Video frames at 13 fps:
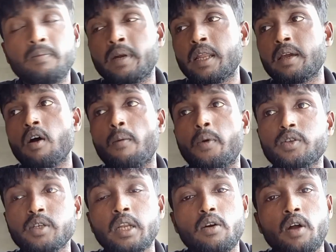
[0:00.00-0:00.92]
মানে
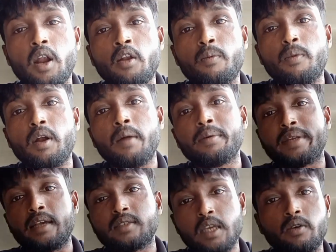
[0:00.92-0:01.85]
অপারেশনটা করানোর পর আমি
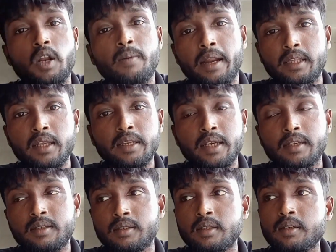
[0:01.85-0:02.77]
ক্যাশকি করে বাড়িতে নিয়ে
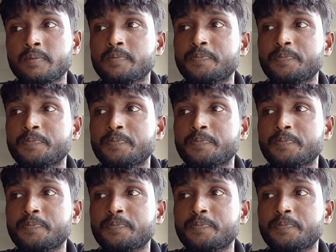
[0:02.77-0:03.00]
এসেছি